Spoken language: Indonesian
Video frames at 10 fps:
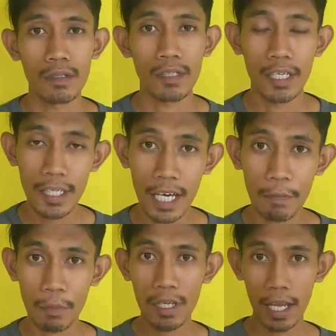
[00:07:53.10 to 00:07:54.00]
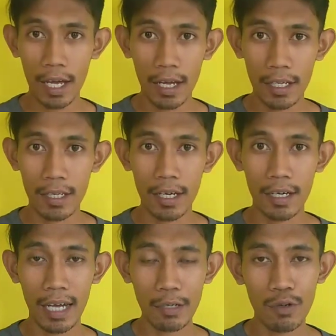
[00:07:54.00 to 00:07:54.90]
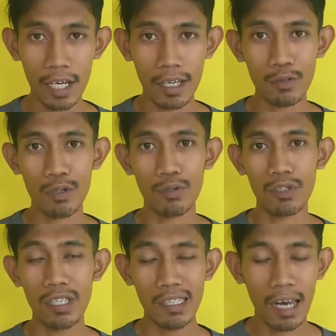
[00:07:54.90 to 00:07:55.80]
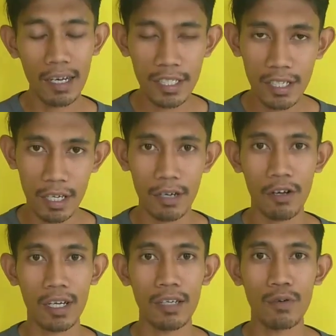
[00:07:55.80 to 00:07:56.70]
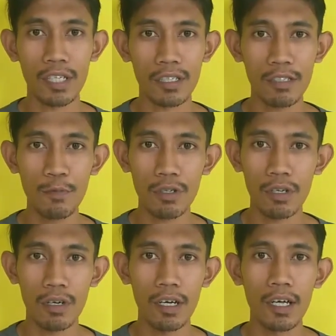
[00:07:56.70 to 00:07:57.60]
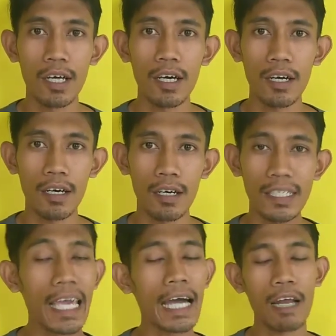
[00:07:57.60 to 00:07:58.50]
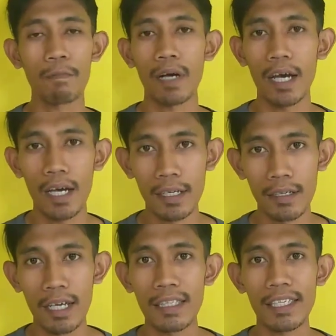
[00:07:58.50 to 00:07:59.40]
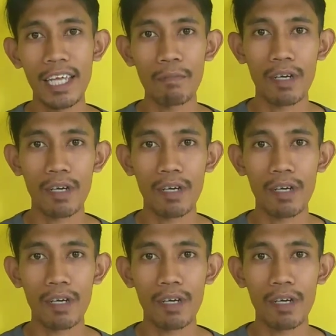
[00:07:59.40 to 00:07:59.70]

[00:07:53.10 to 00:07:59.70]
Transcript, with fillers: Sehingga apabila uh, kandungan racun itu dinetralisir oleh kandungan tersebut uh, diharapkan tidak